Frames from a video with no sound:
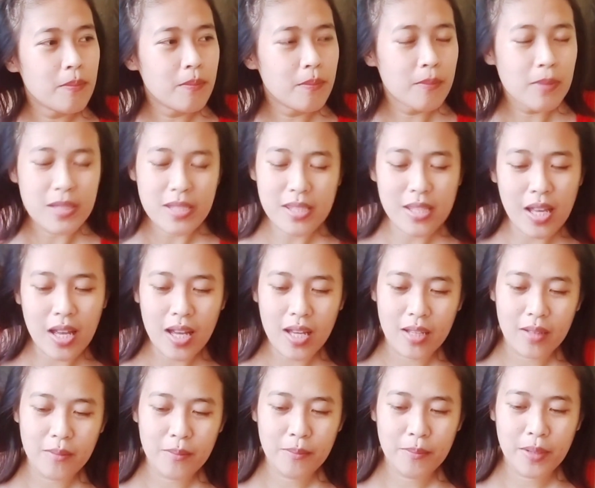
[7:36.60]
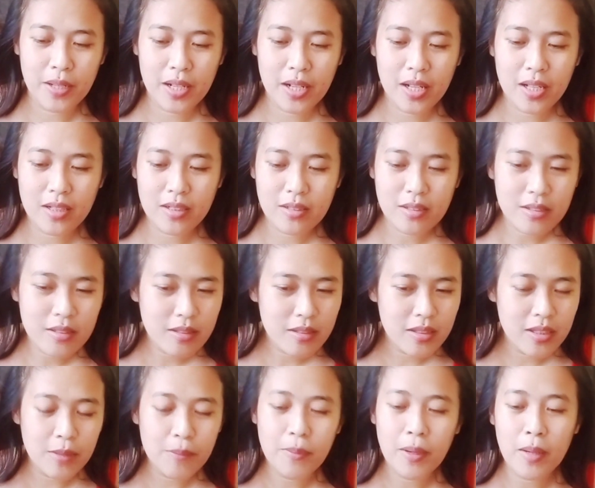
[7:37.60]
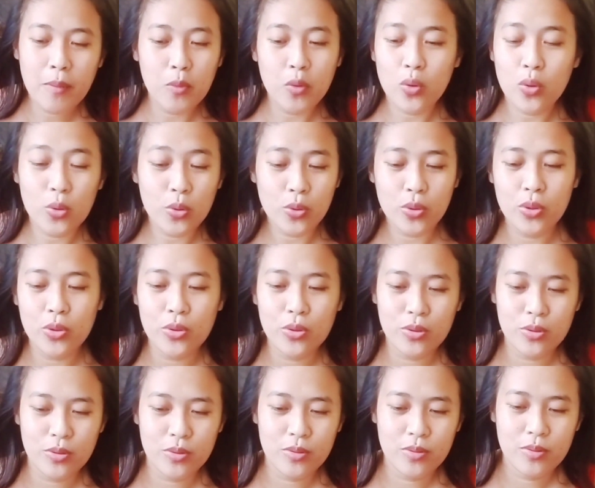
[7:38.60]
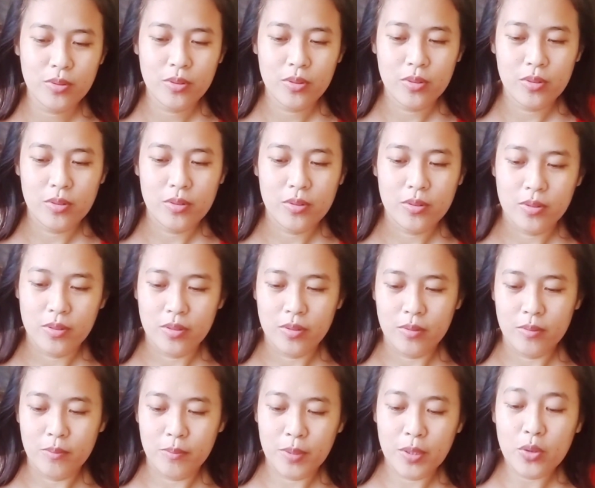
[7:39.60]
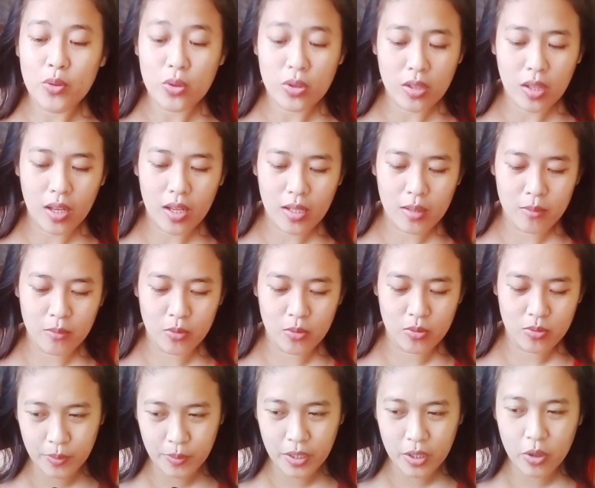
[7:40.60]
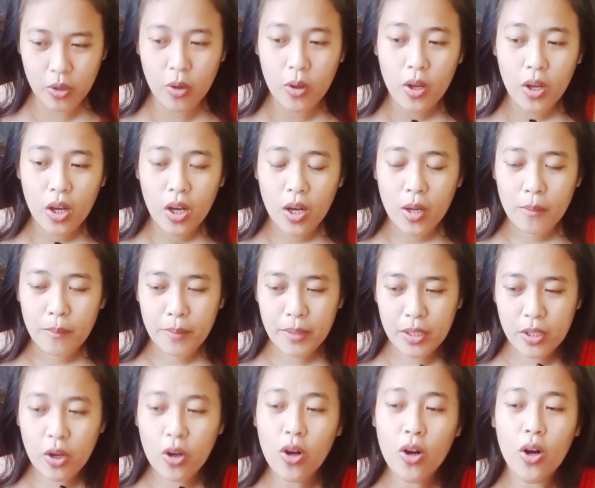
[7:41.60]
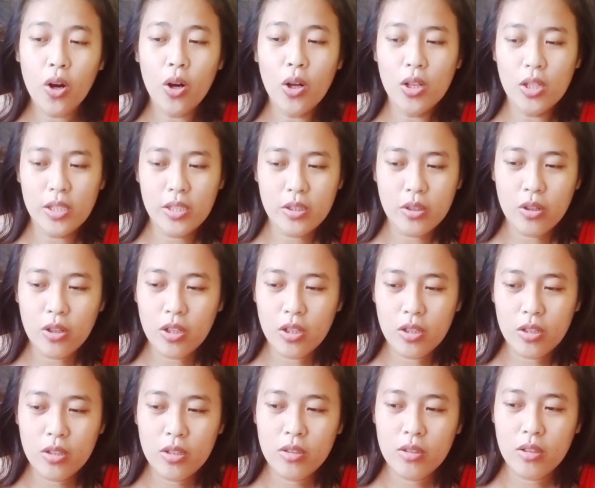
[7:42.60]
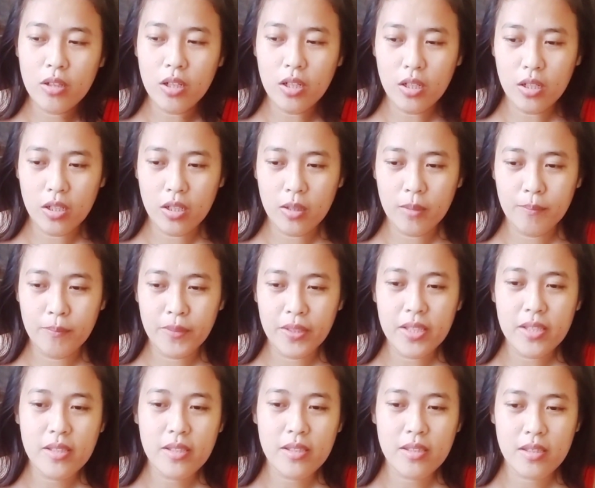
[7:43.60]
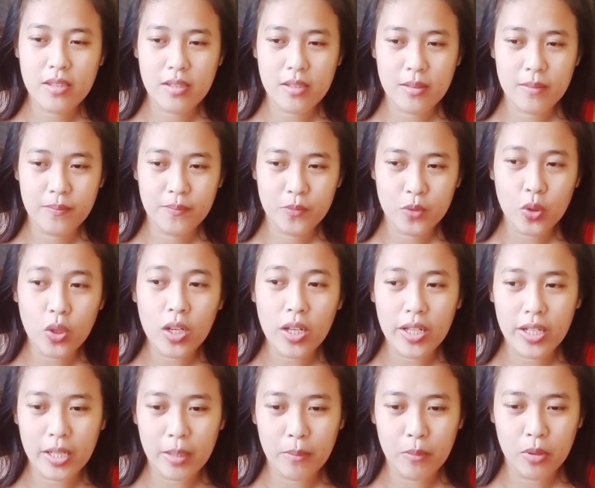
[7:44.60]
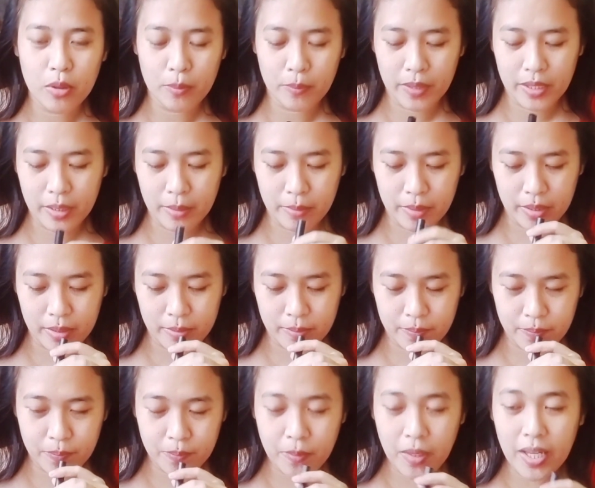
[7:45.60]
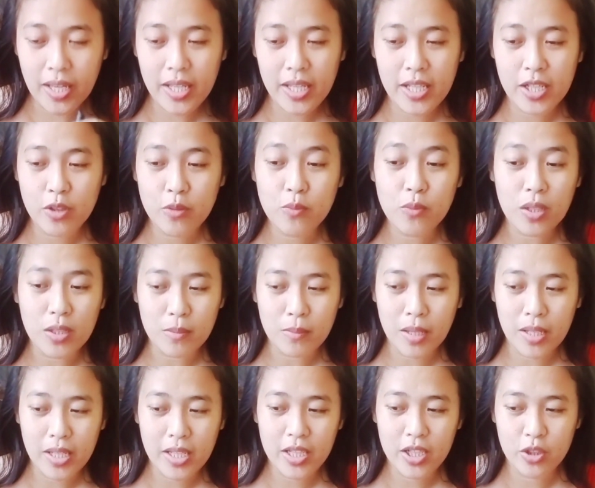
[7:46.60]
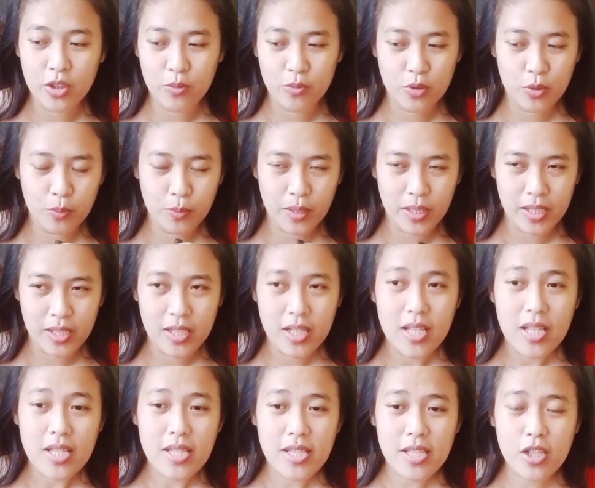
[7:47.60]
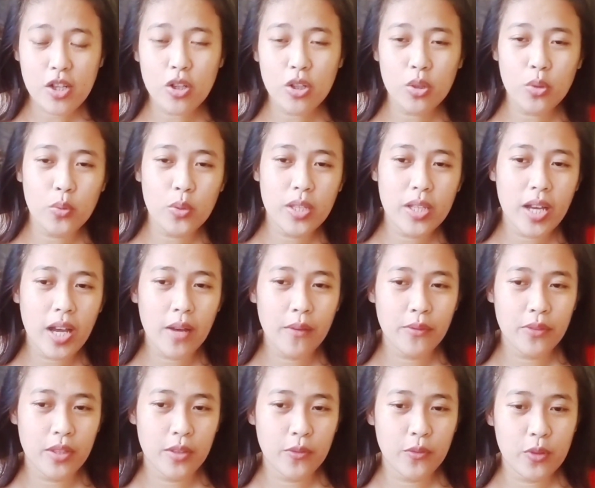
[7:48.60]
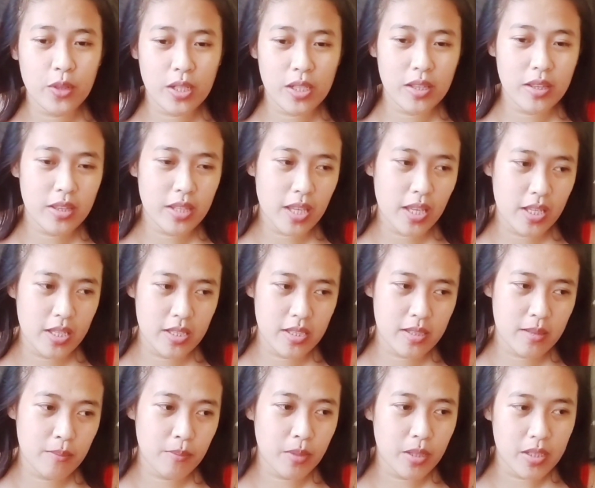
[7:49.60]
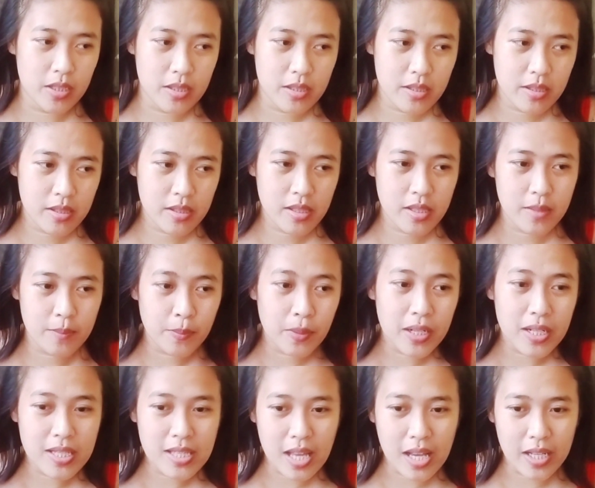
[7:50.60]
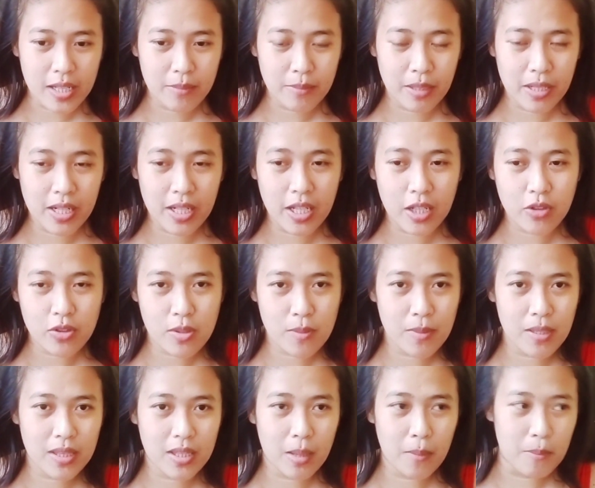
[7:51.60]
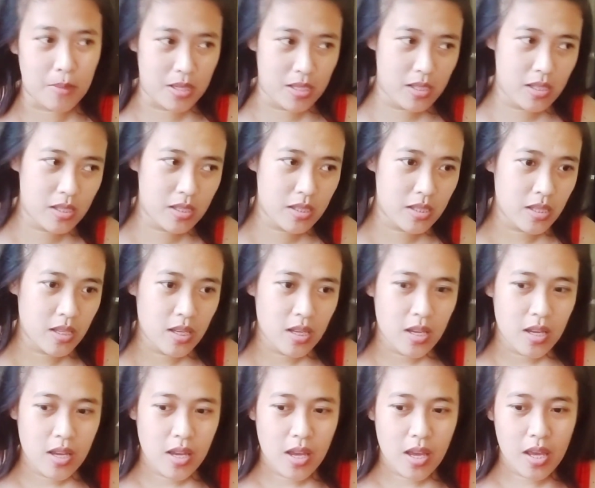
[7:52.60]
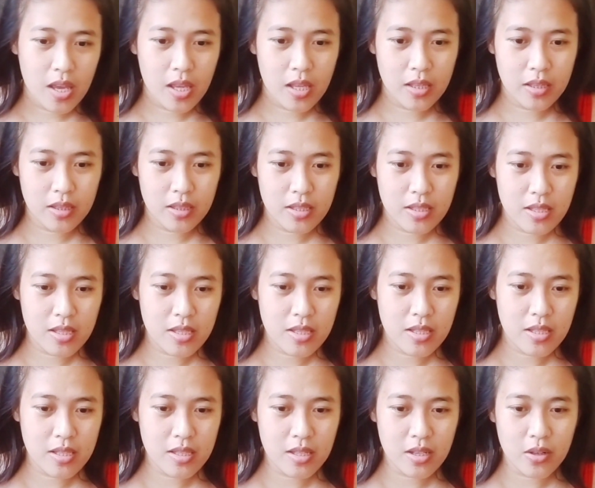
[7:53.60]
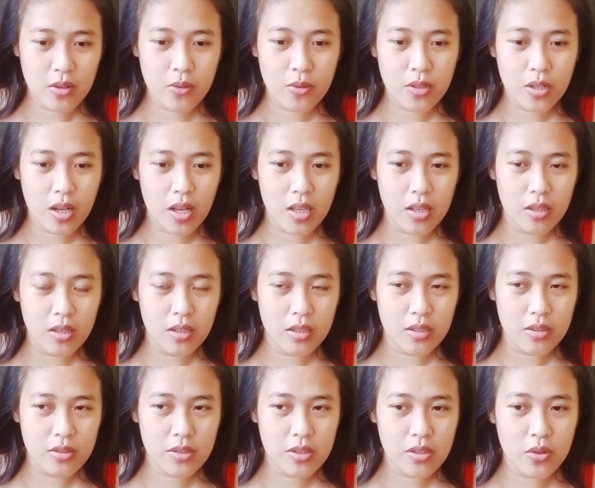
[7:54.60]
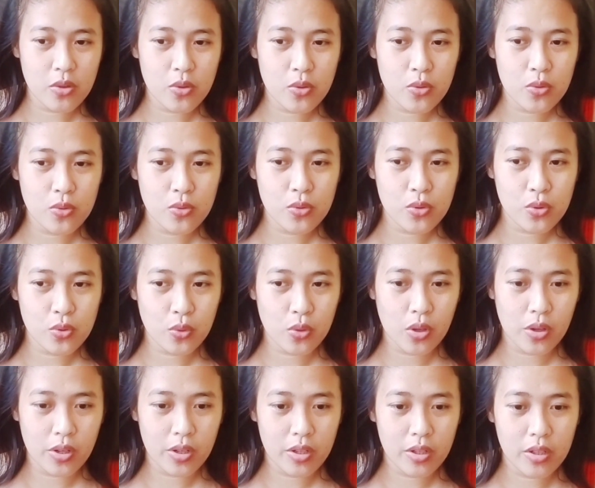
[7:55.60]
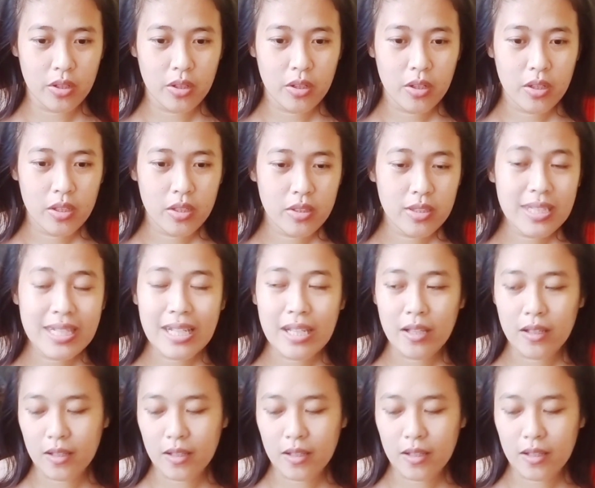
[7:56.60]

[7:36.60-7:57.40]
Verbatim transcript: Basta, parang ibang mundo yung pinuntahan mo. Pero, pero all in all, um, it's tolerable pa naman. Maiinom at maiinom yung tayo. Siguro we have different taste buds. Para sa akin, may ko sa matamis. And this is a zero, cal zero sugar drink.